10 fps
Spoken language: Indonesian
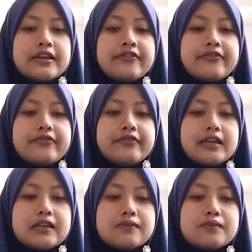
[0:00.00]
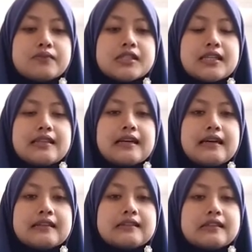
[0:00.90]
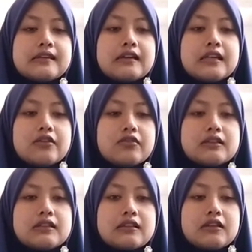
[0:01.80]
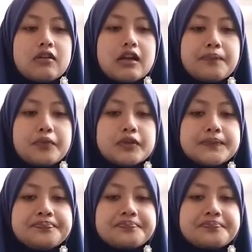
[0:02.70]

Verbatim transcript: if we menyatakan kegalauan atau rapuh